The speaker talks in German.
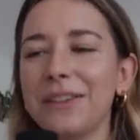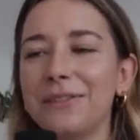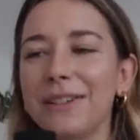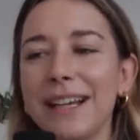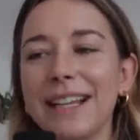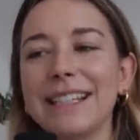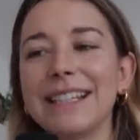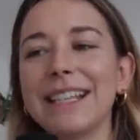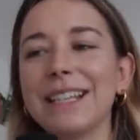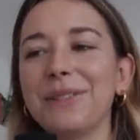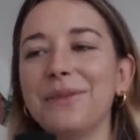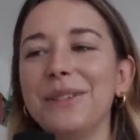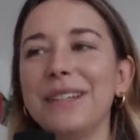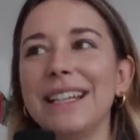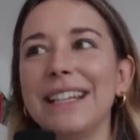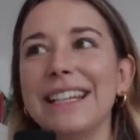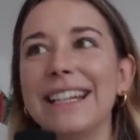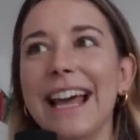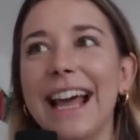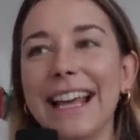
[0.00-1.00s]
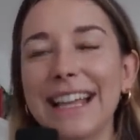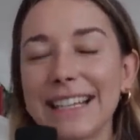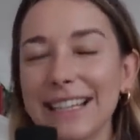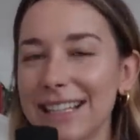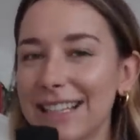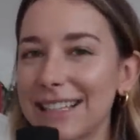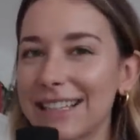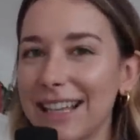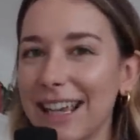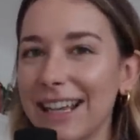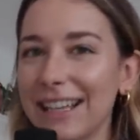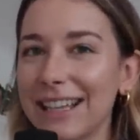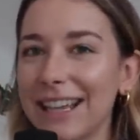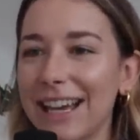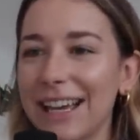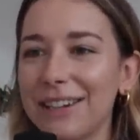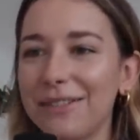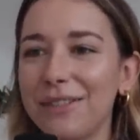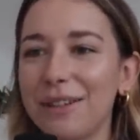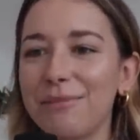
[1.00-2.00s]
weiß ich, wie nice das sein
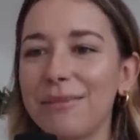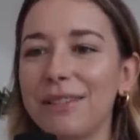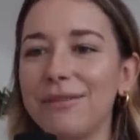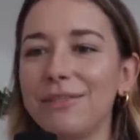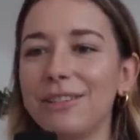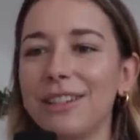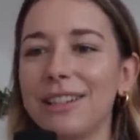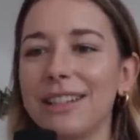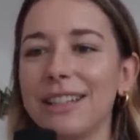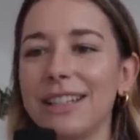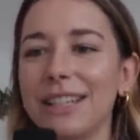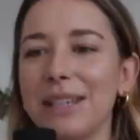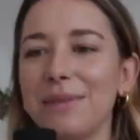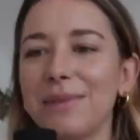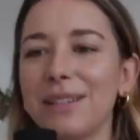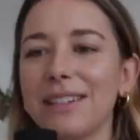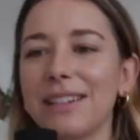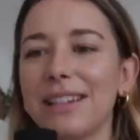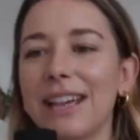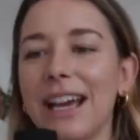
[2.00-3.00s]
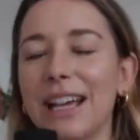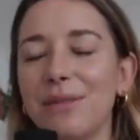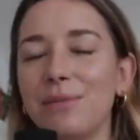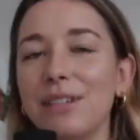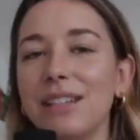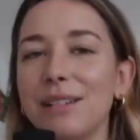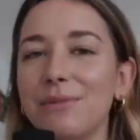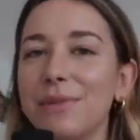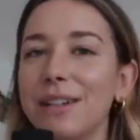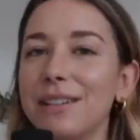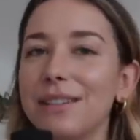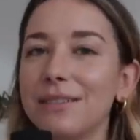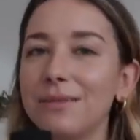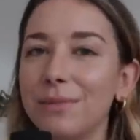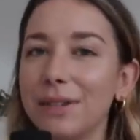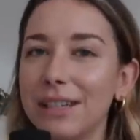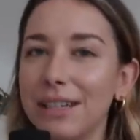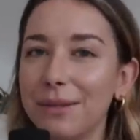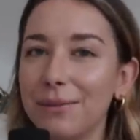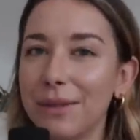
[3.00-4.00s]
kann, wenn man wirklich jemanden hat, mit dem man,
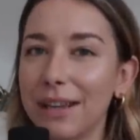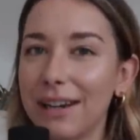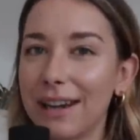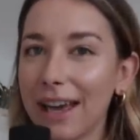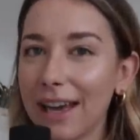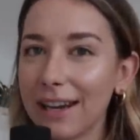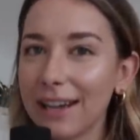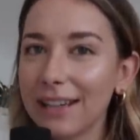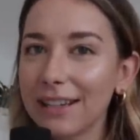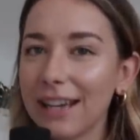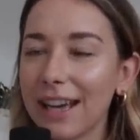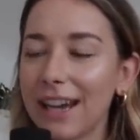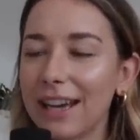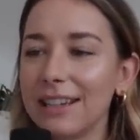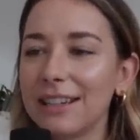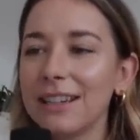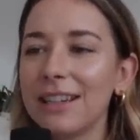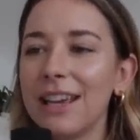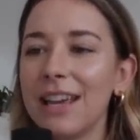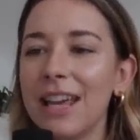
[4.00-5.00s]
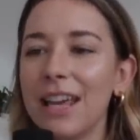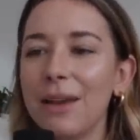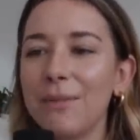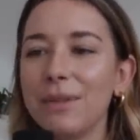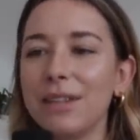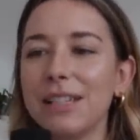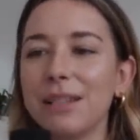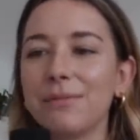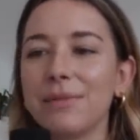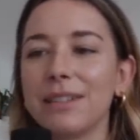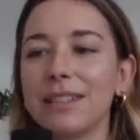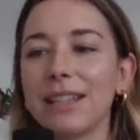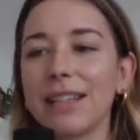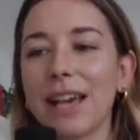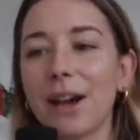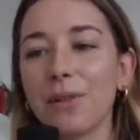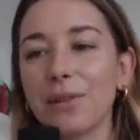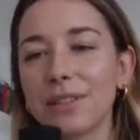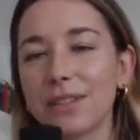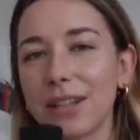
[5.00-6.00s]
mit dem man lernen kann, mit dem man
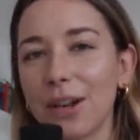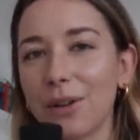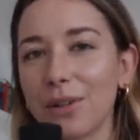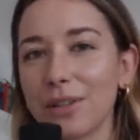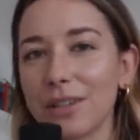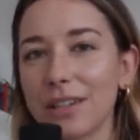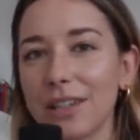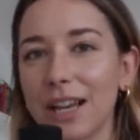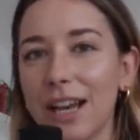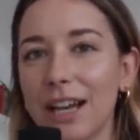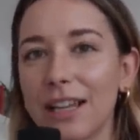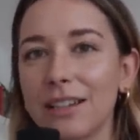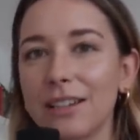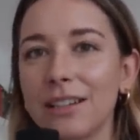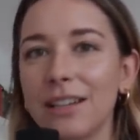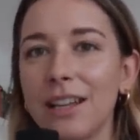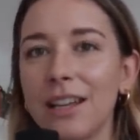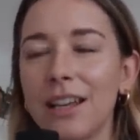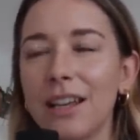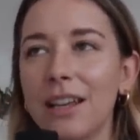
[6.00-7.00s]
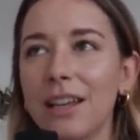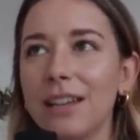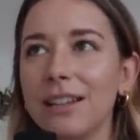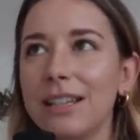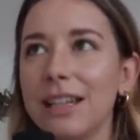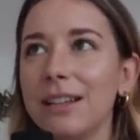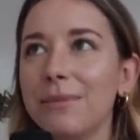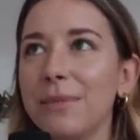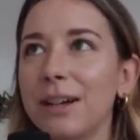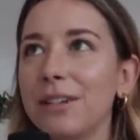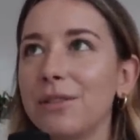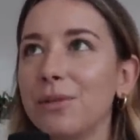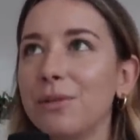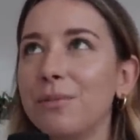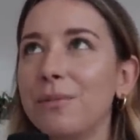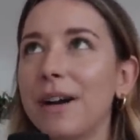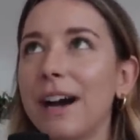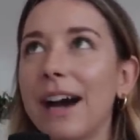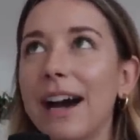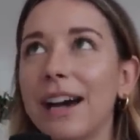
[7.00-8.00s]
sich austauschen kann, den man
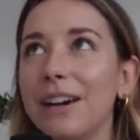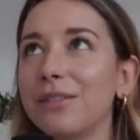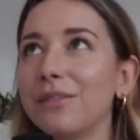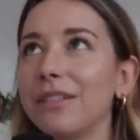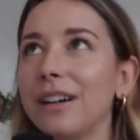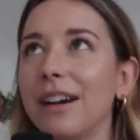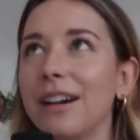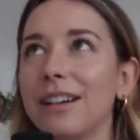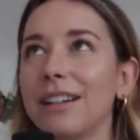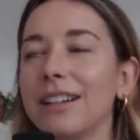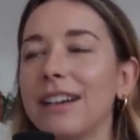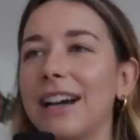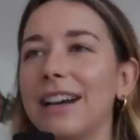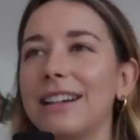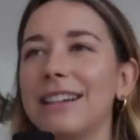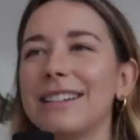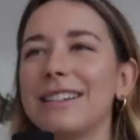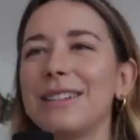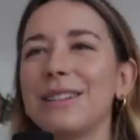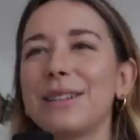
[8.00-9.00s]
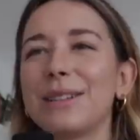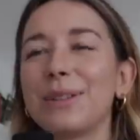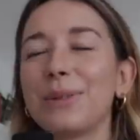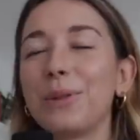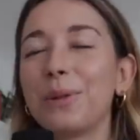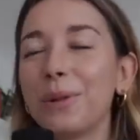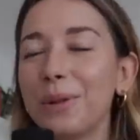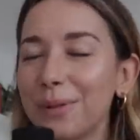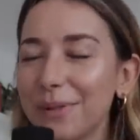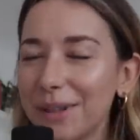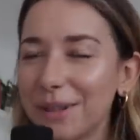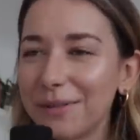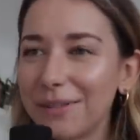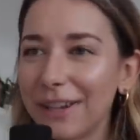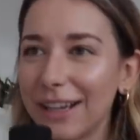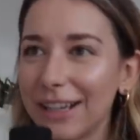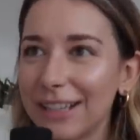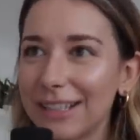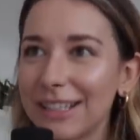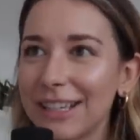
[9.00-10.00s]
um Rat fragen kann. Das ist so viel
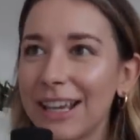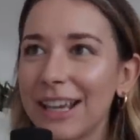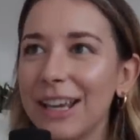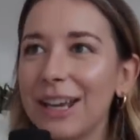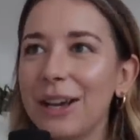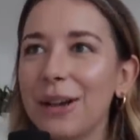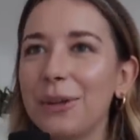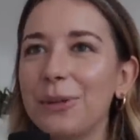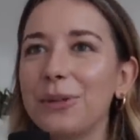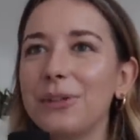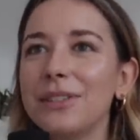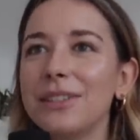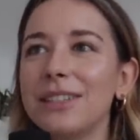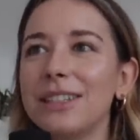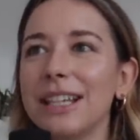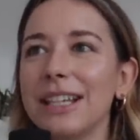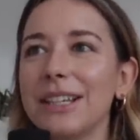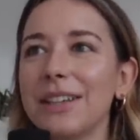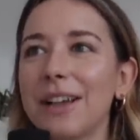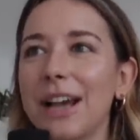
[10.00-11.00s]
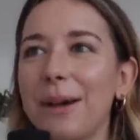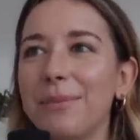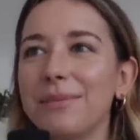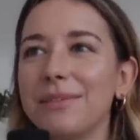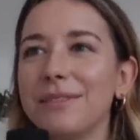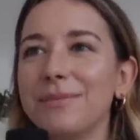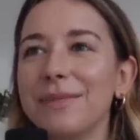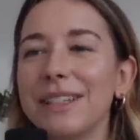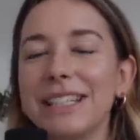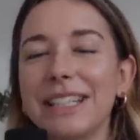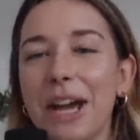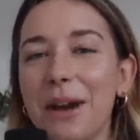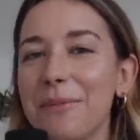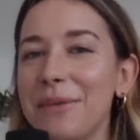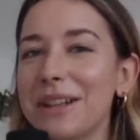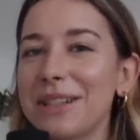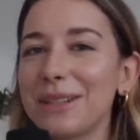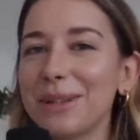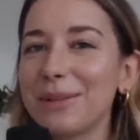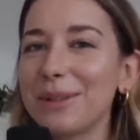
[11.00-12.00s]
wert. Und ich habe mich
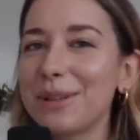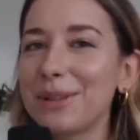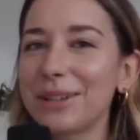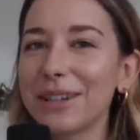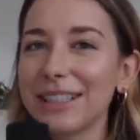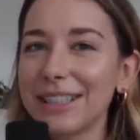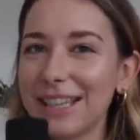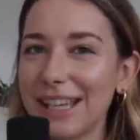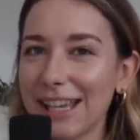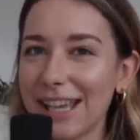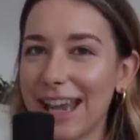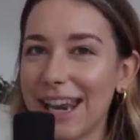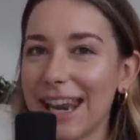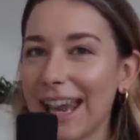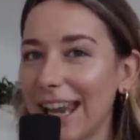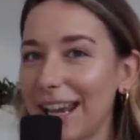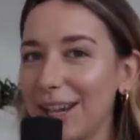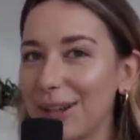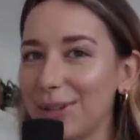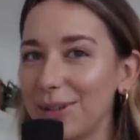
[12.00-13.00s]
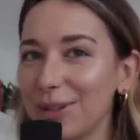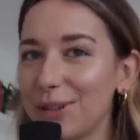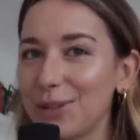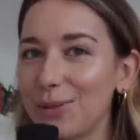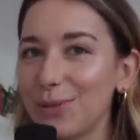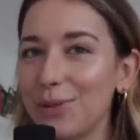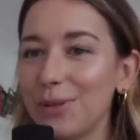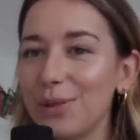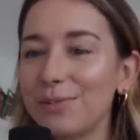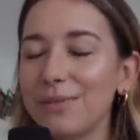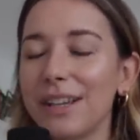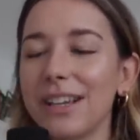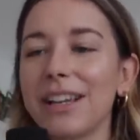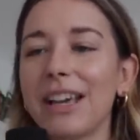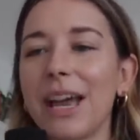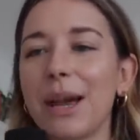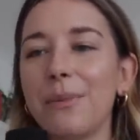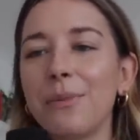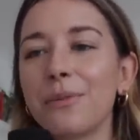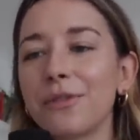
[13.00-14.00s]
damals irgendwie so richtig alleine durchs Studium
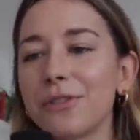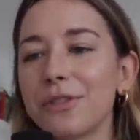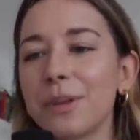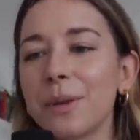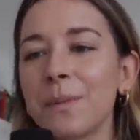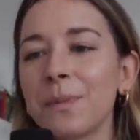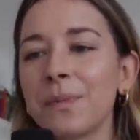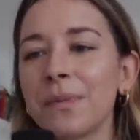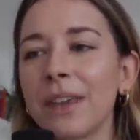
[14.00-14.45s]
gekämpft.